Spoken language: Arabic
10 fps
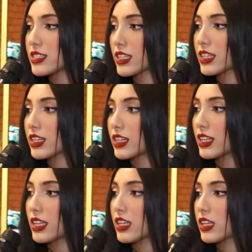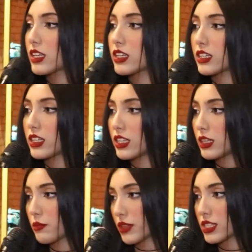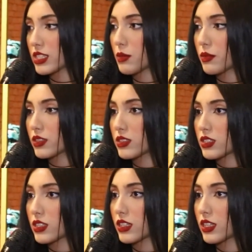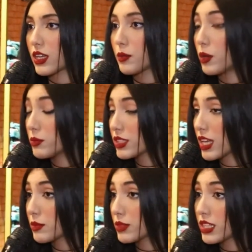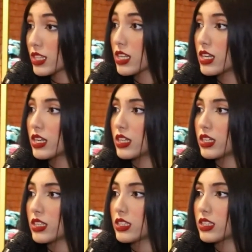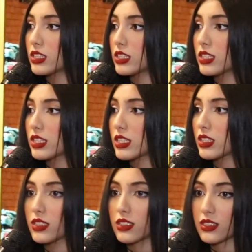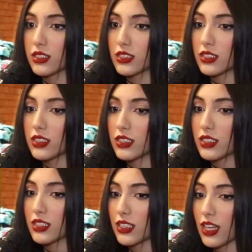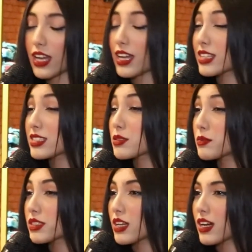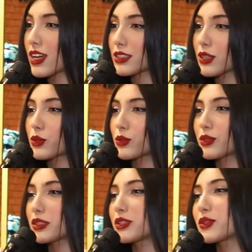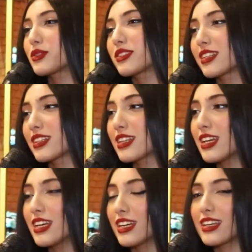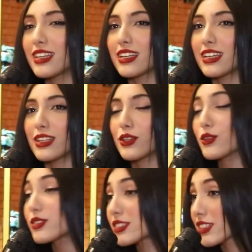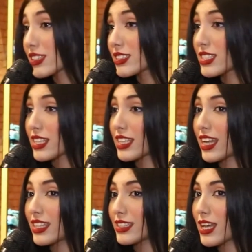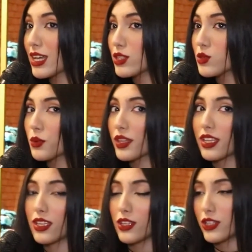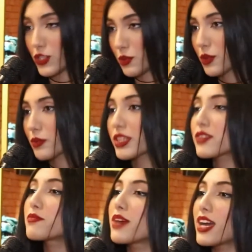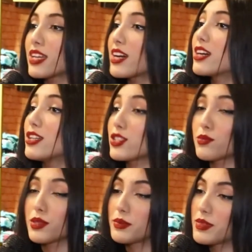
سينجل لي من كتابة آه، محمد أمير آه، لي كنتمنى انه يكون آه، عند حسن ظن ديال كاع الناس ويعجبهم كيف ما انا عجبني